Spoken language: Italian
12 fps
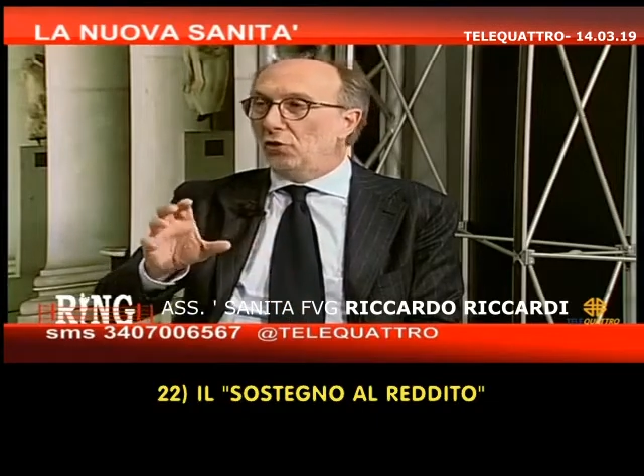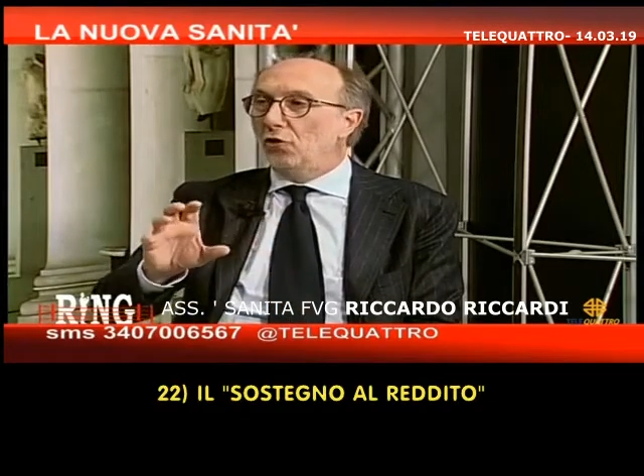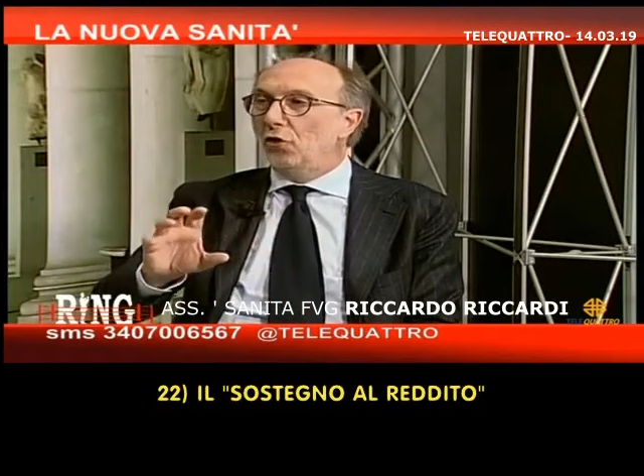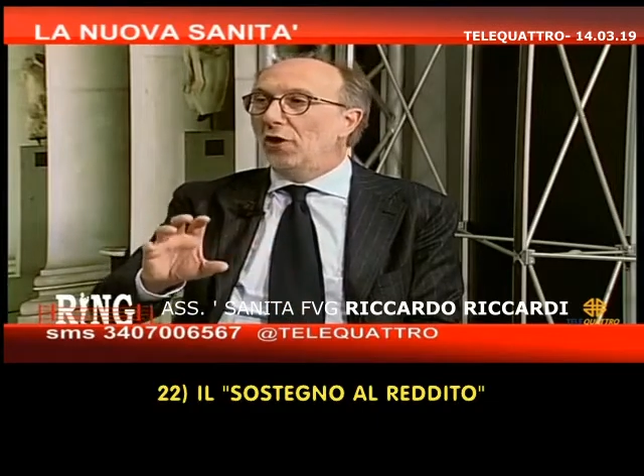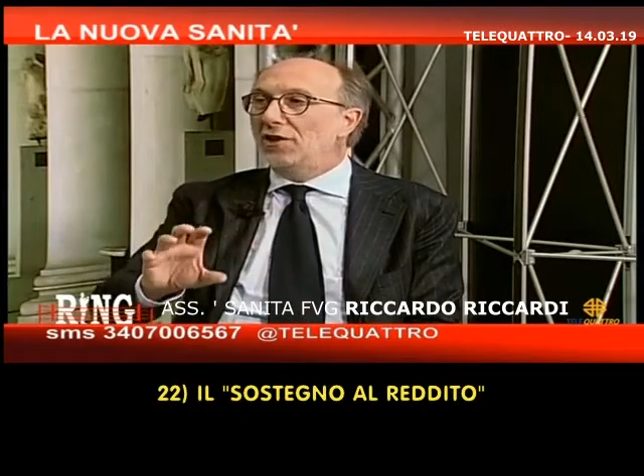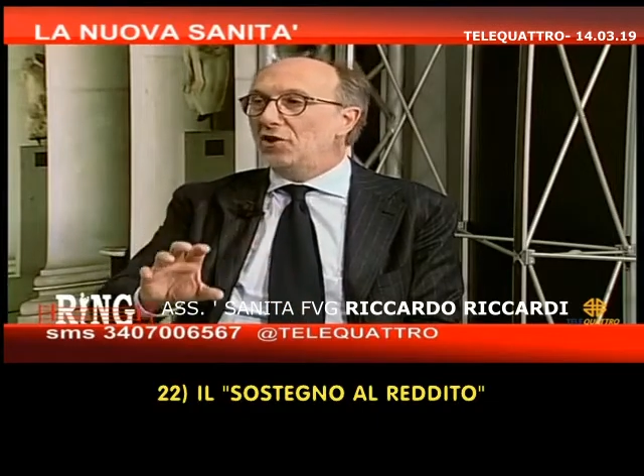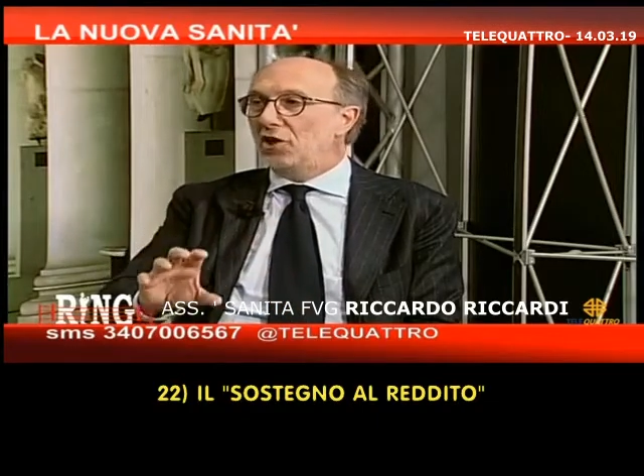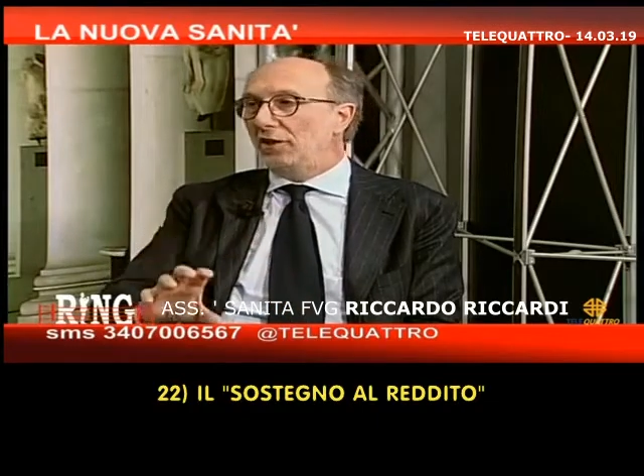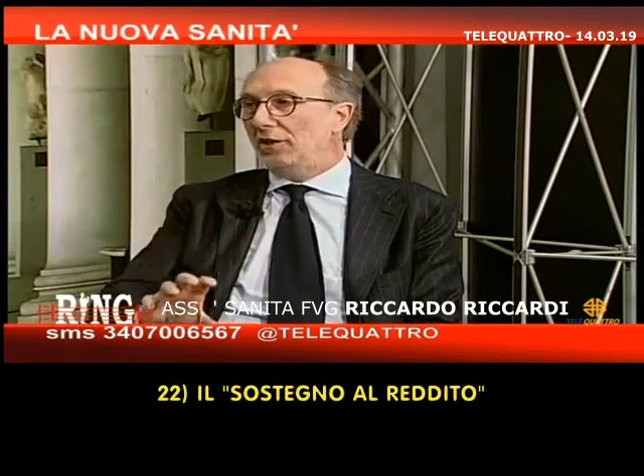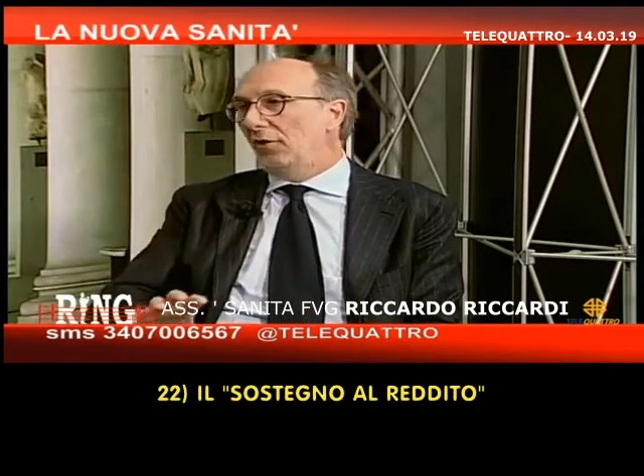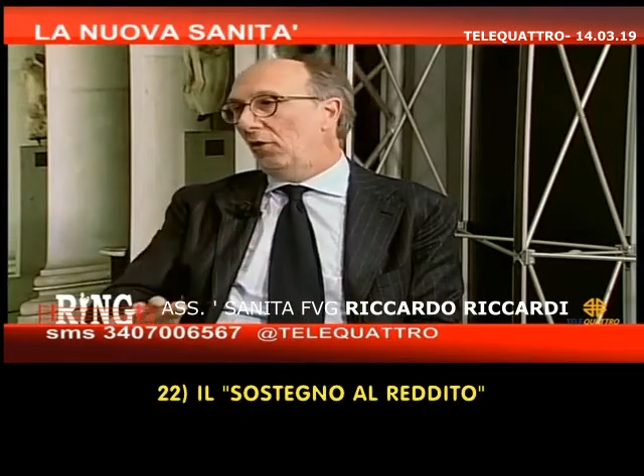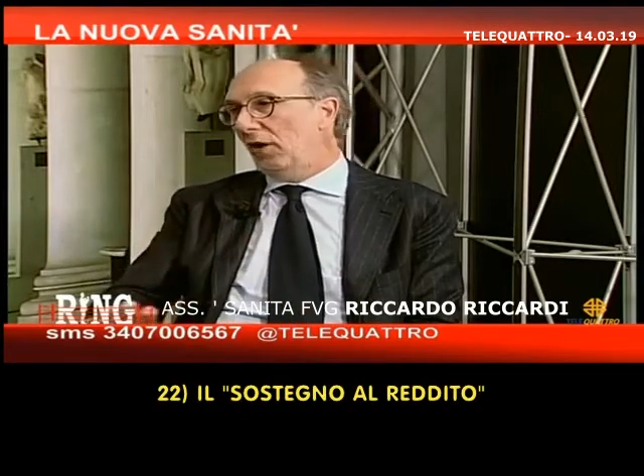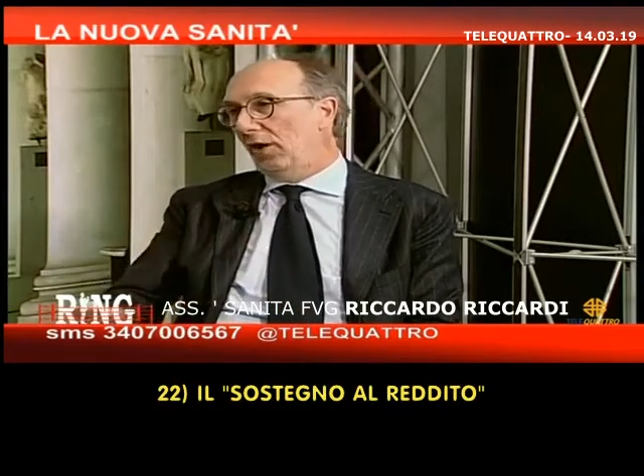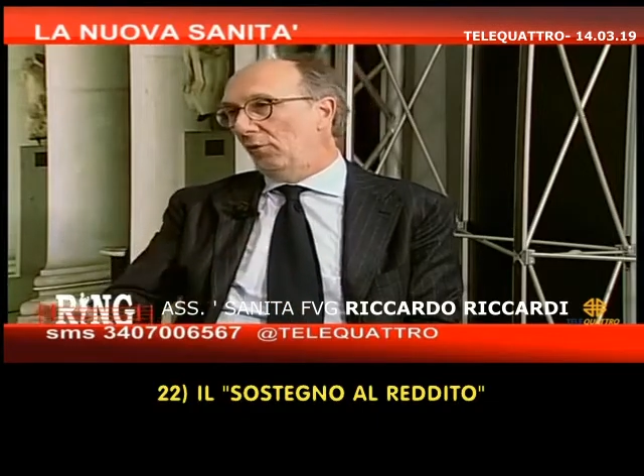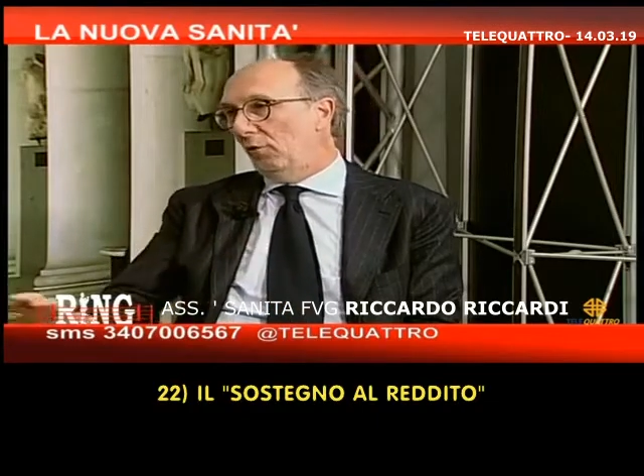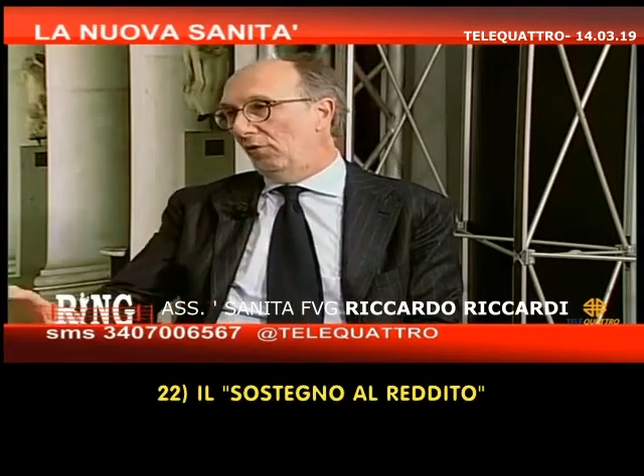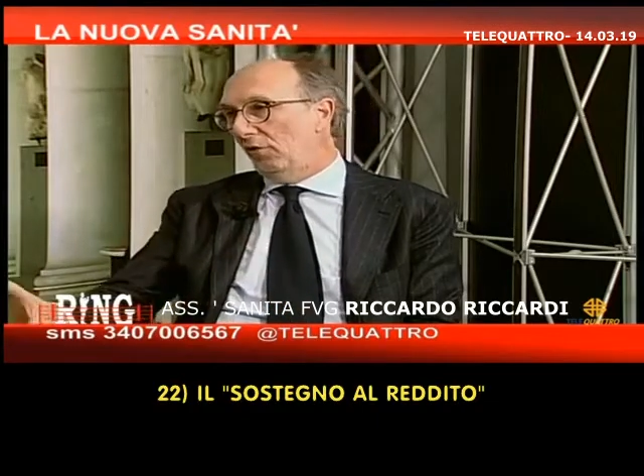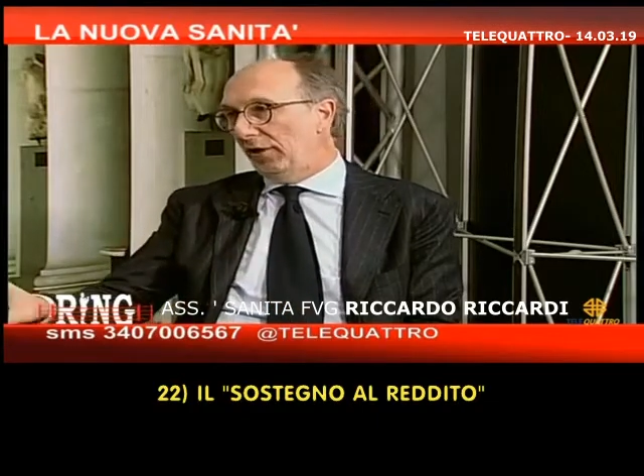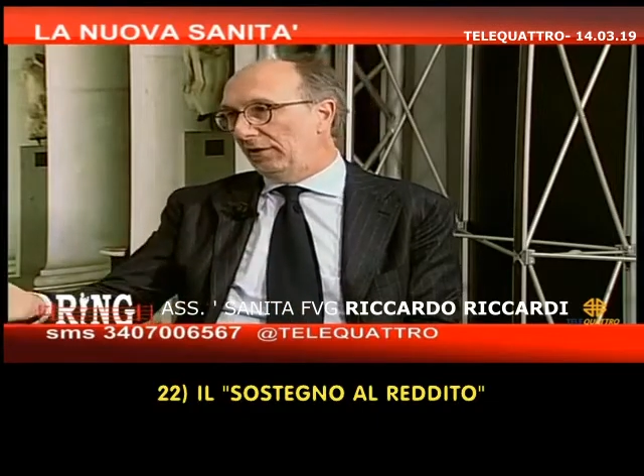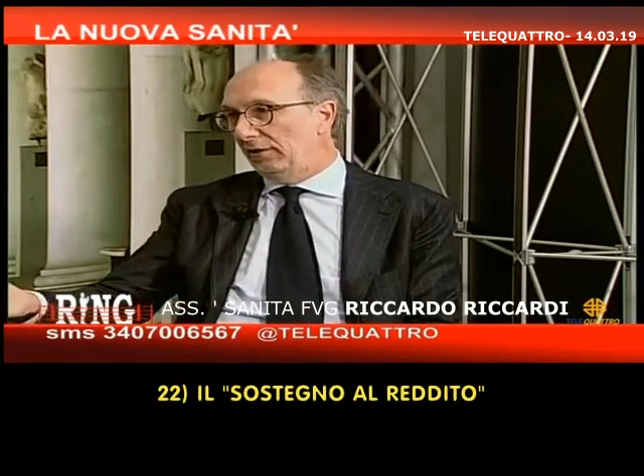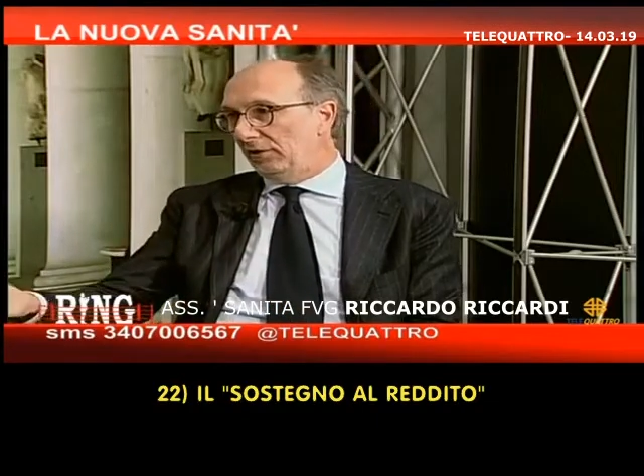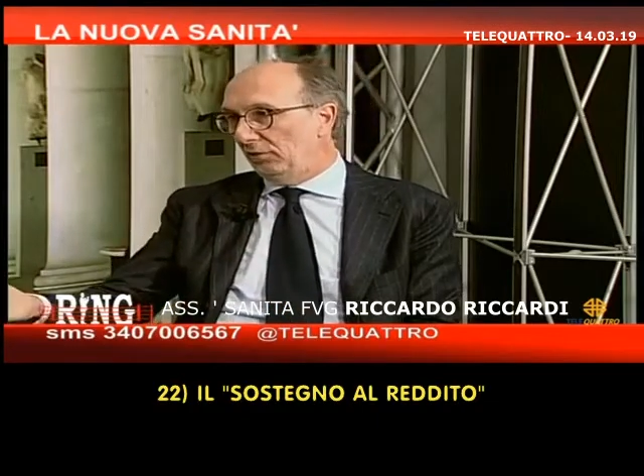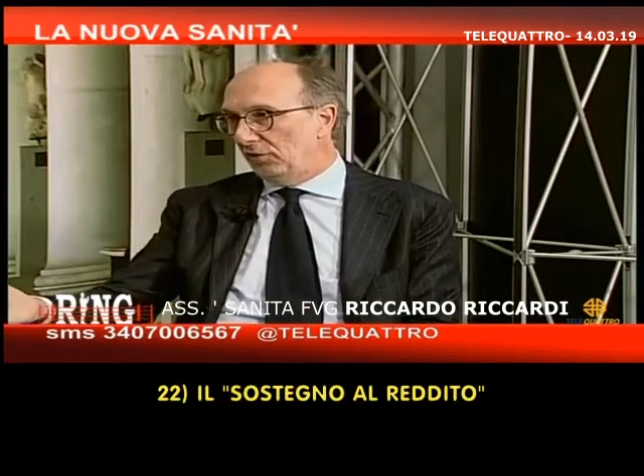non accedano al nuovo reddito